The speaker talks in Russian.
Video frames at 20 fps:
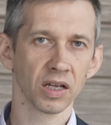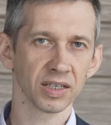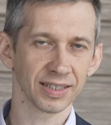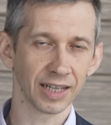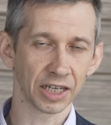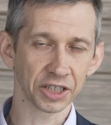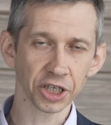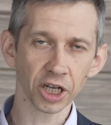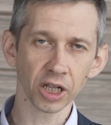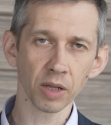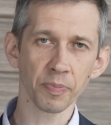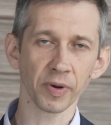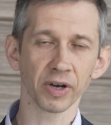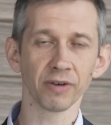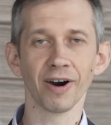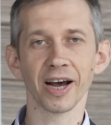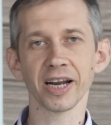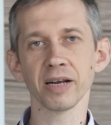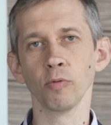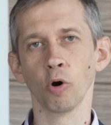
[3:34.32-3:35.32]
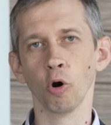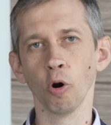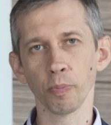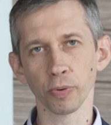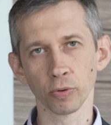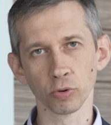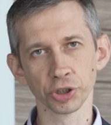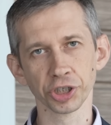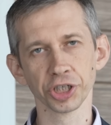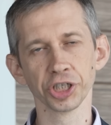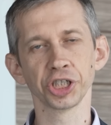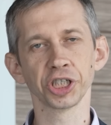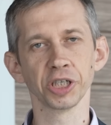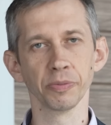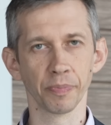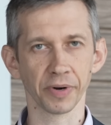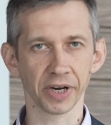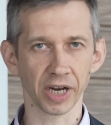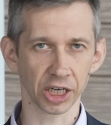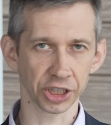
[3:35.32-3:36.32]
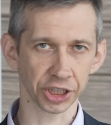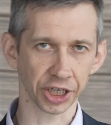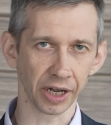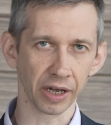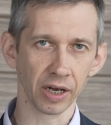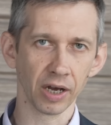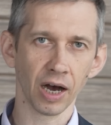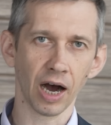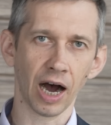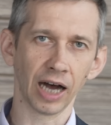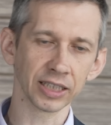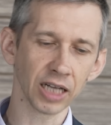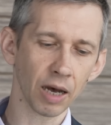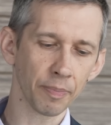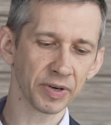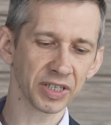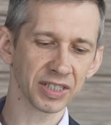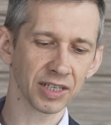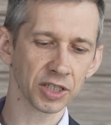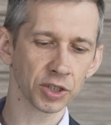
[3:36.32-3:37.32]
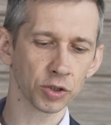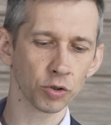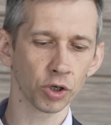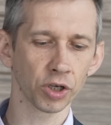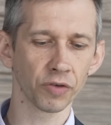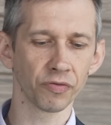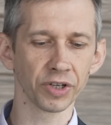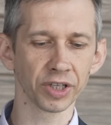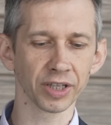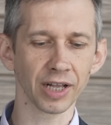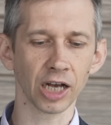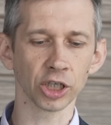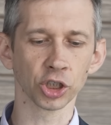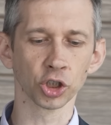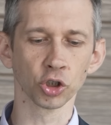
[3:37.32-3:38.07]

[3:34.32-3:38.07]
Сначала поговорим о пружинящей пряжке. Она при застегивании на